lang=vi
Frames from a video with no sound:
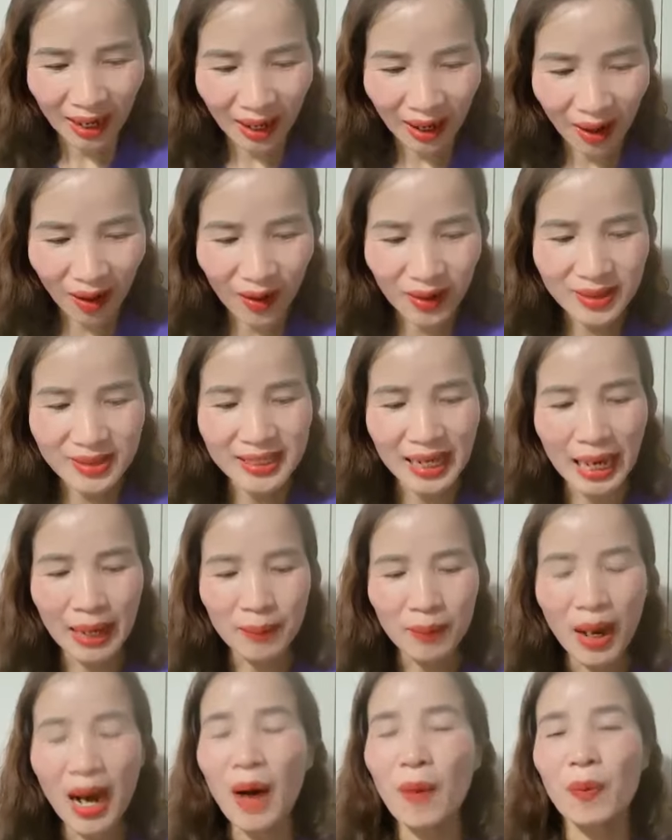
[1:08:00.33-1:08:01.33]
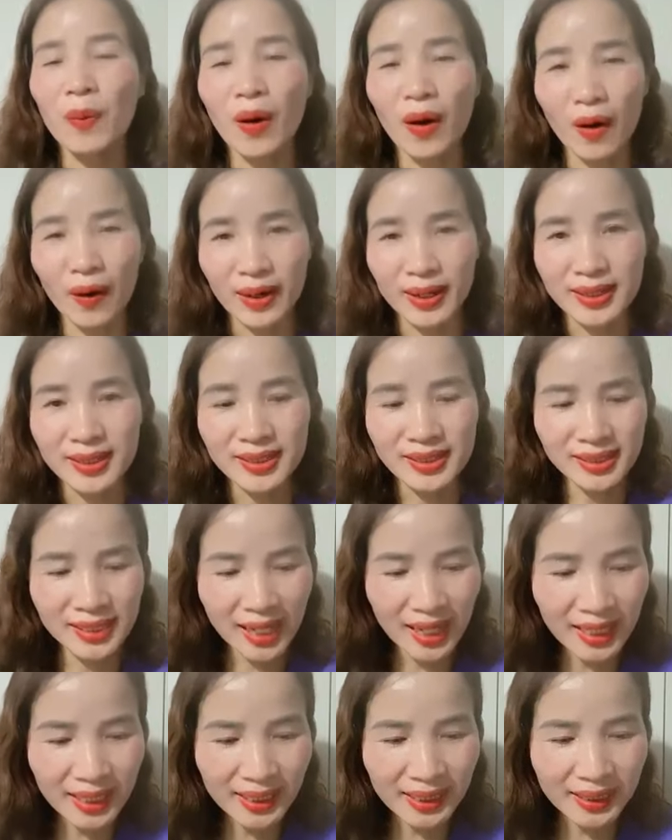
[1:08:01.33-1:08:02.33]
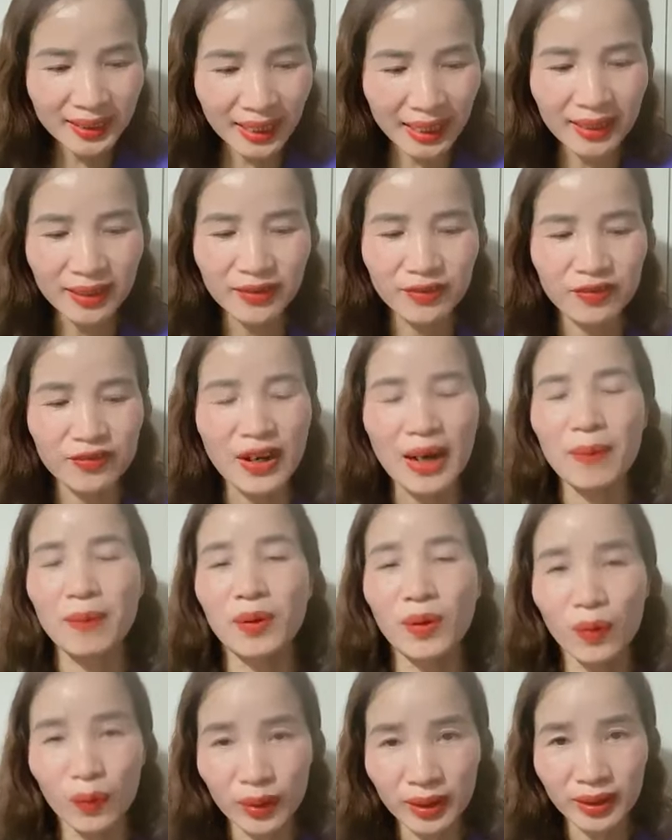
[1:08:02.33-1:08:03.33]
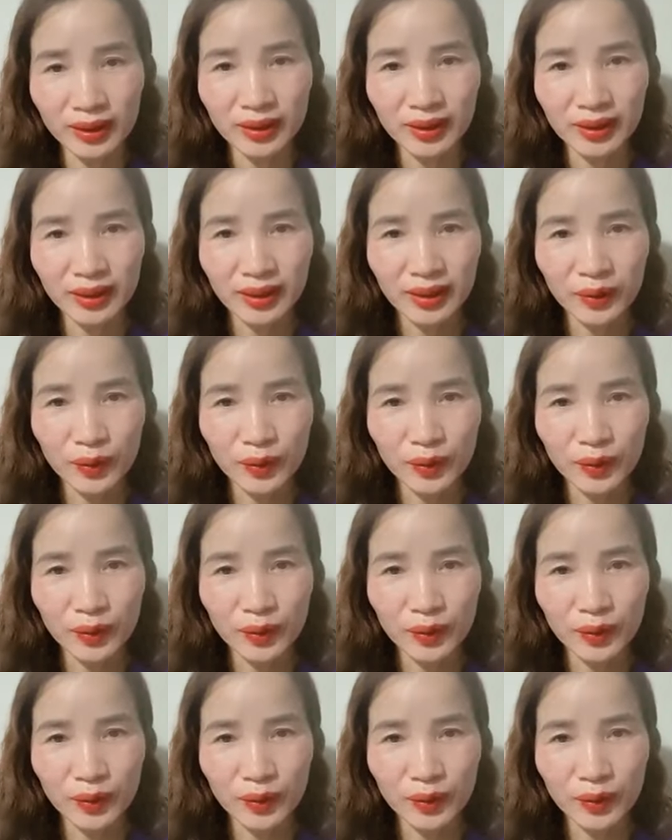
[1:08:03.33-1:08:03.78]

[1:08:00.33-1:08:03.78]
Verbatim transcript: à, họ dám học hỏi trên cách phạm lỗi,